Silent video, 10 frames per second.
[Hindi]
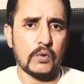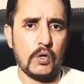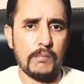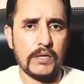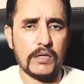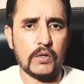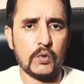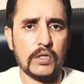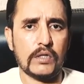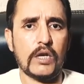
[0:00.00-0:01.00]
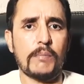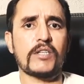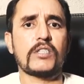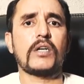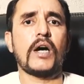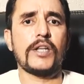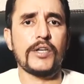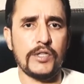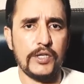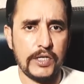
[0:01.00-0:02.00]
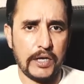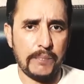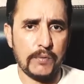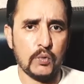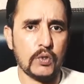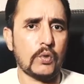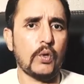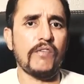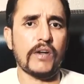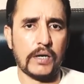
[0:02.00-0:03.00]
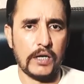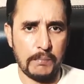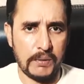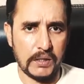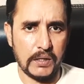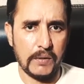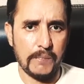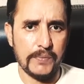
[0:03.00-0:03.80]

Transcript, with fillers: तो अमेरिका को जितना मर्जी गालियां दी जाएं उसे कोई फ़र्क नहीं पड़ता है